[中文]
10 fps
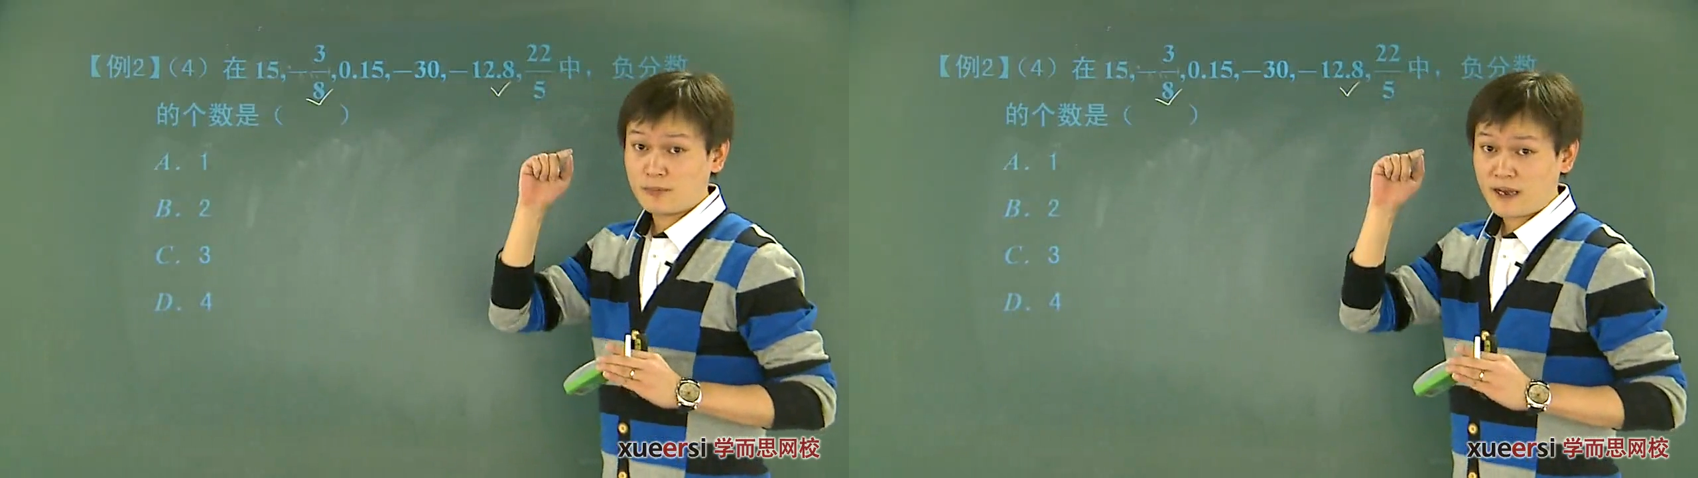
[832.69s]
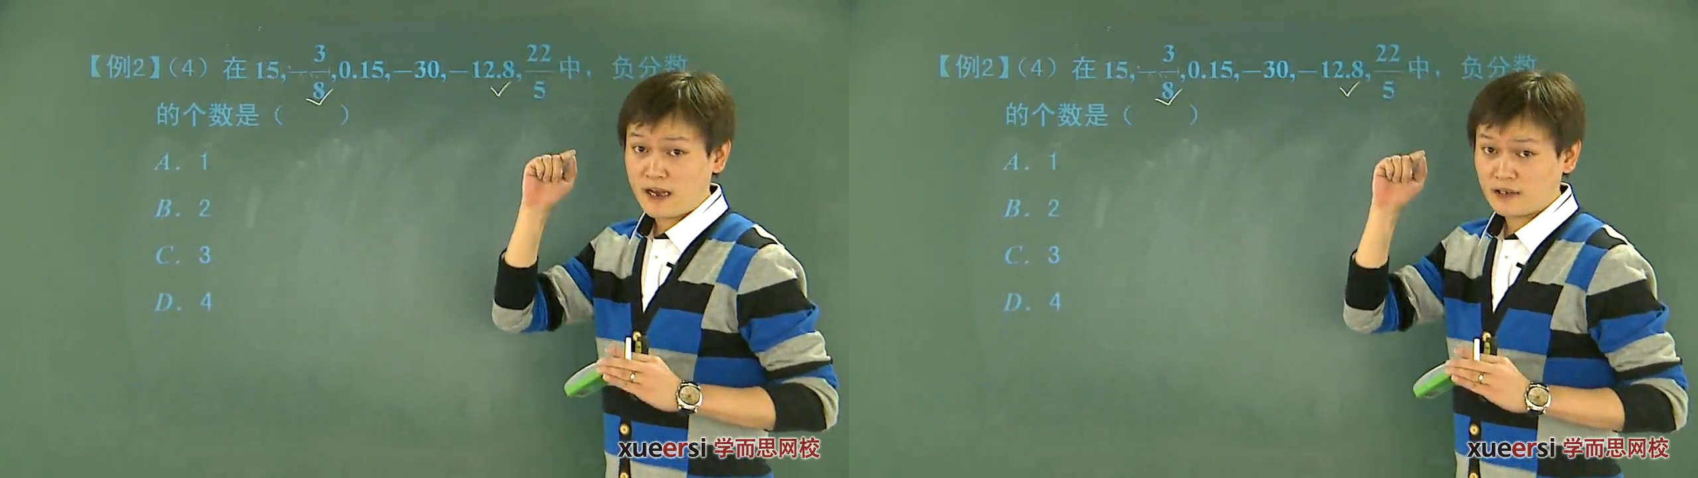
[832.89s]

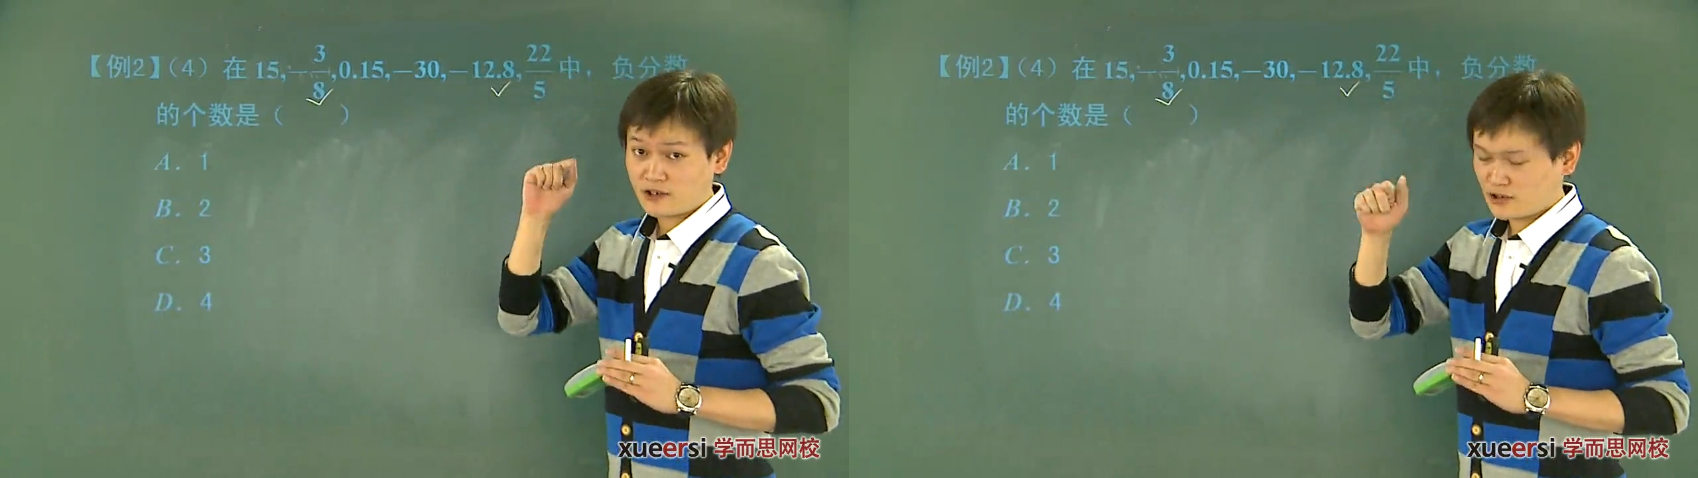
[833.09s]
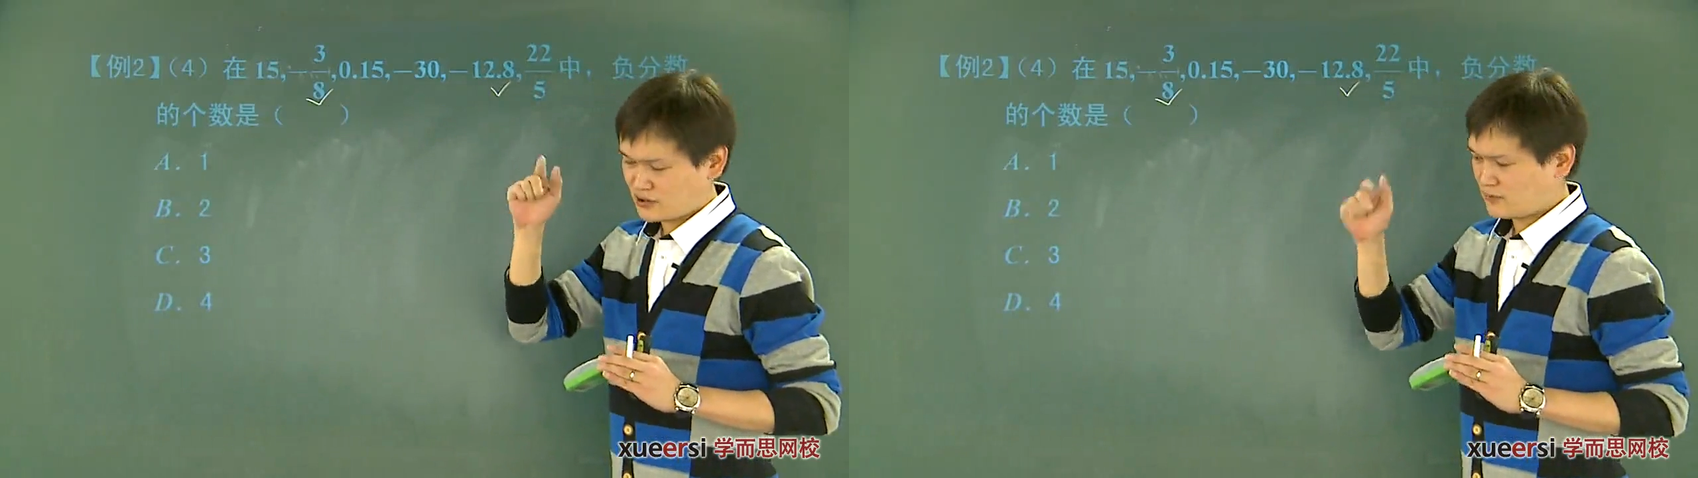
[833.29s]
把这
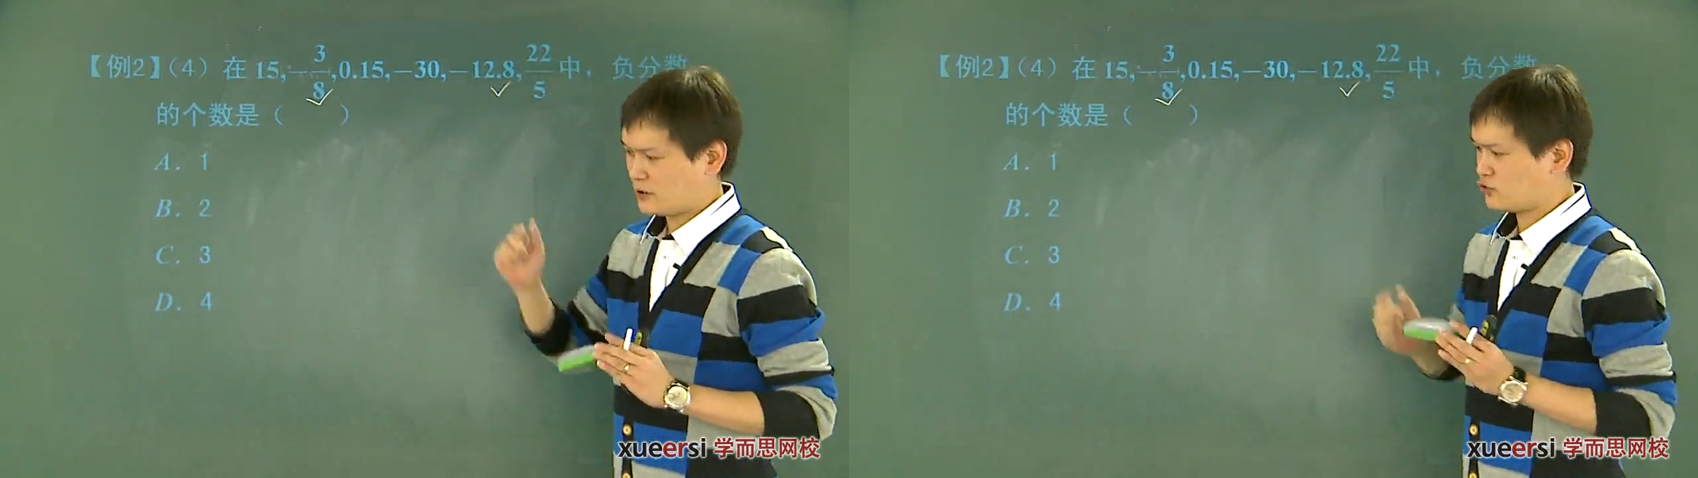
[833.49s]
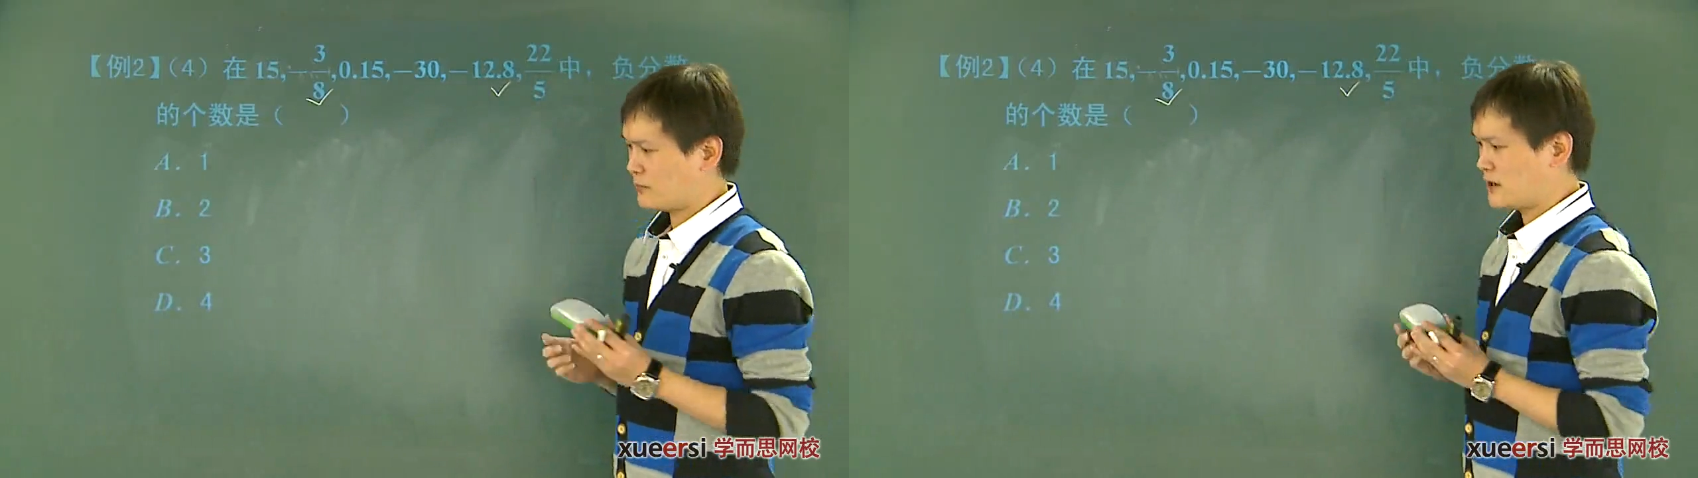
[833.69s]
个思维
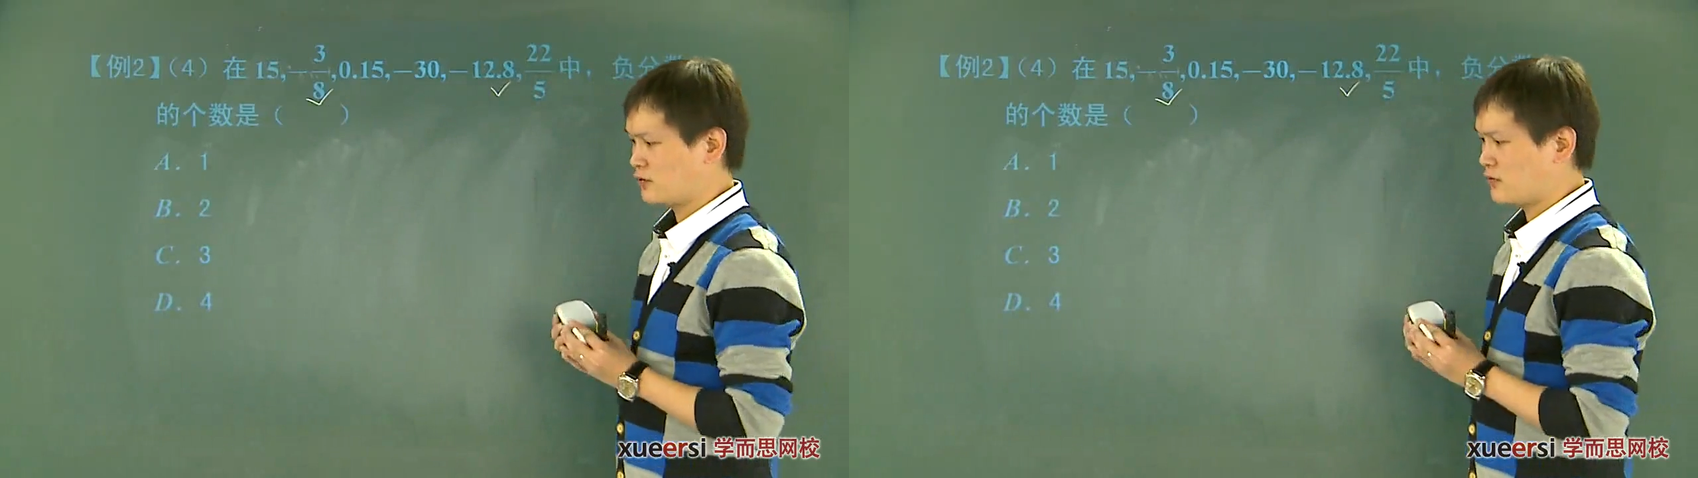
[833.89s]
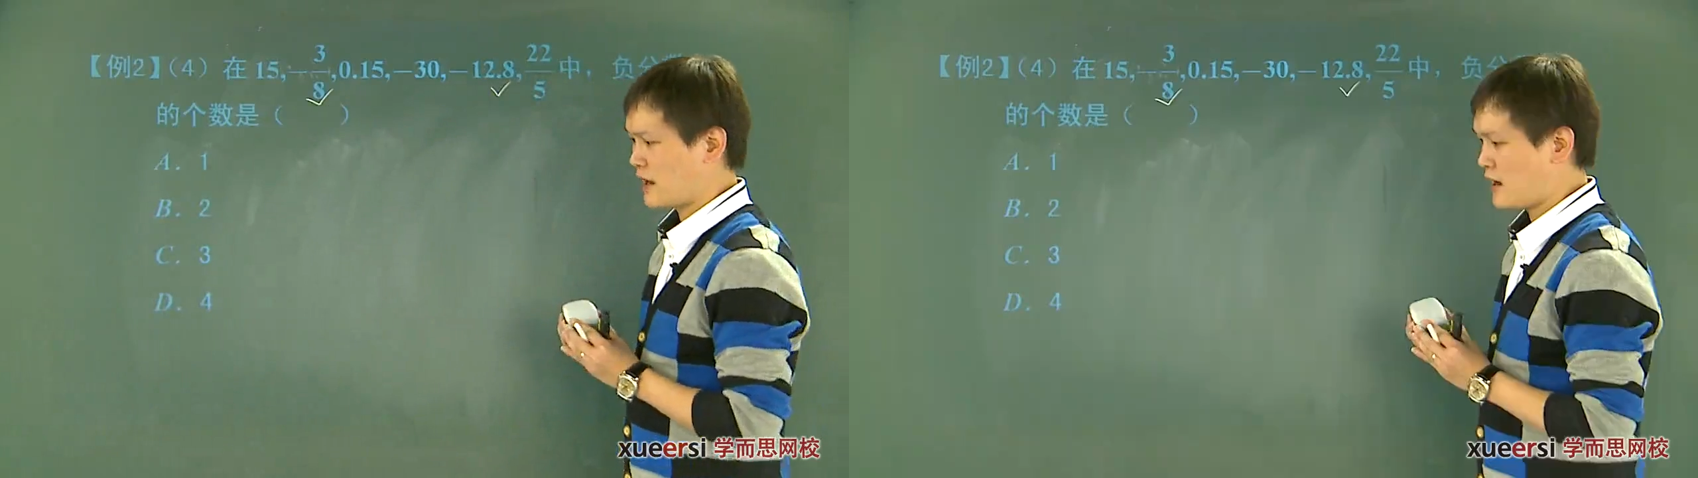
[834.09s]
转变过来